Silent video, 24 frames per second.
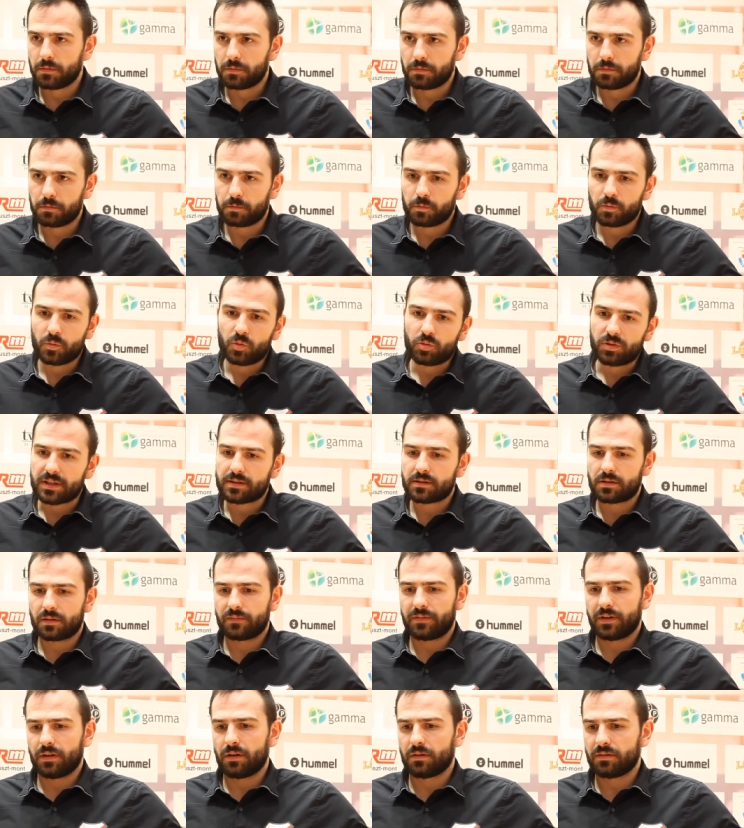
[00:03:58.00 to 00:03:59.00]
Mm, u nas
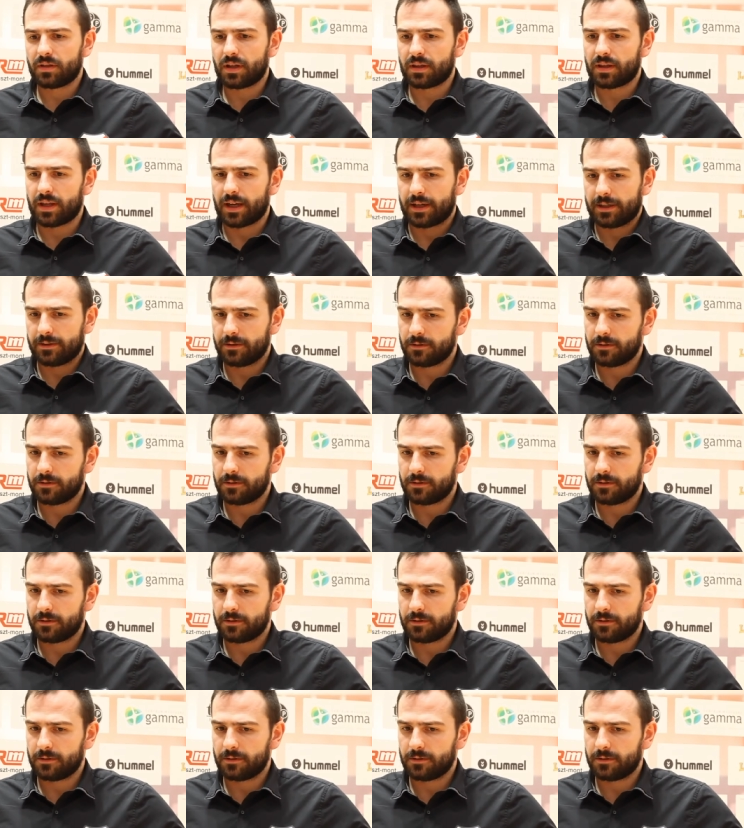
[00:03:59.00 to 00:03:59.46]
to wygląda tak.